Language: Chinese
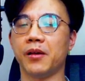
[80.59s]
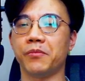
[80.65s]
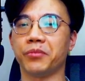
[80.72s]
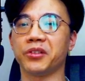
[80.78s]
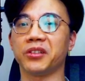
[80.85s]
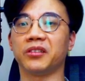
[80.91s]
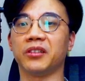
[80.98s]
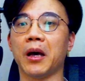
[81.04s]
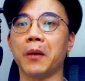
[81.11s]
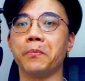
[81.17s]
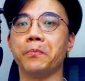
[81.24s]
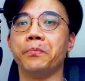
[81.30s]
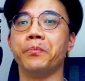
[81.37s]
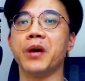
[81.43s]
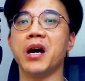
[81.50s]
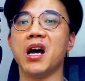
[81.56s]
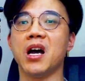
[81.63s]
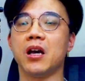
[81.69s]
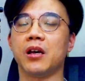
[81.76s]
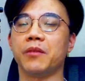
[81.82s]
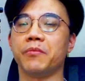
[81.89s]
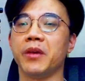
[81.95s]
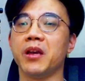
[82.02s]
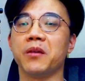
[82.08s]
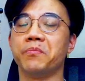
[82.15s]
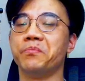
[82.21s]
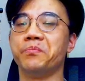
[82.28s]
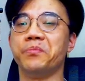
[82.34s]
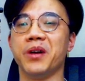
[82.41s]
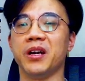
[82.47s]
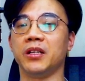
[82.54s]
不是 dumb b，没有
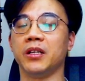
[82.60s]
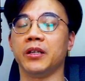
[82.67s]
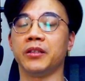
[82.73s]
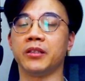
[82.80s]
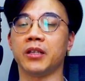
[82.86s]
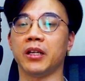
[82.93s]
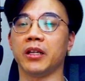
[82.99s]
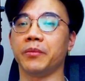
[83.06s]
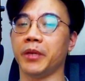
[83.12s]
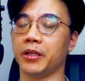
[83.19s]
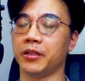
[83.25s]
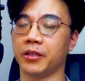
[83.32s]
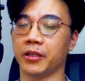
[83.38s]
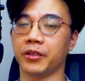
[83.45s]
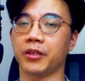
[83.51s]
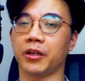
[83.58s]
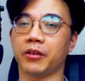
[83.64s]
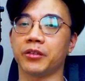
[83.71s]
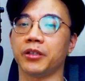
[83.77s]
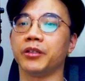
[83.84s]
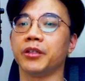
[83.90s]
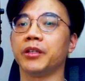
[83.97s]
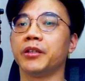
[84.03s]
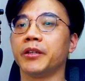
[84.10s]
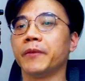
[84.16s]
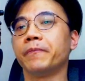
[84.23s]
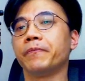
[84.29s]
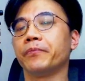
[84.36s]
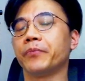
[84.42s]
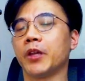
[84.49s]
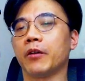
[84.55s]
b 的音在里面，这个小心一点点。
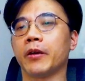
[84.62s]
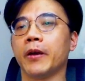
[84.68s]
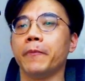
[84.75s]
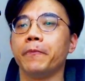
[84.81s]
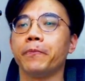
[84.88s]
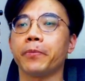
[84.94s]
OK，